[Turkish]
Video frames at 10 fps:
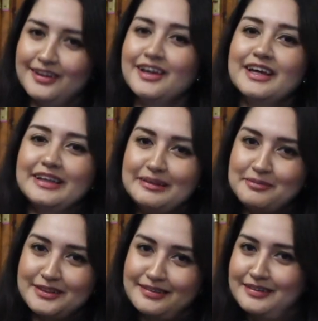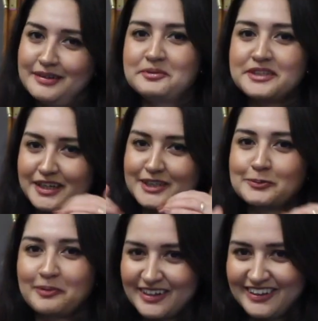Hani limit dediğimiz
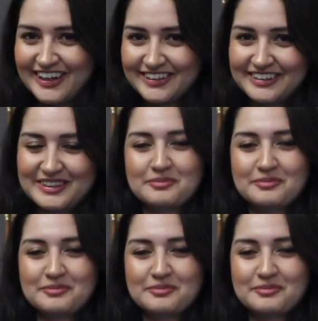az paralar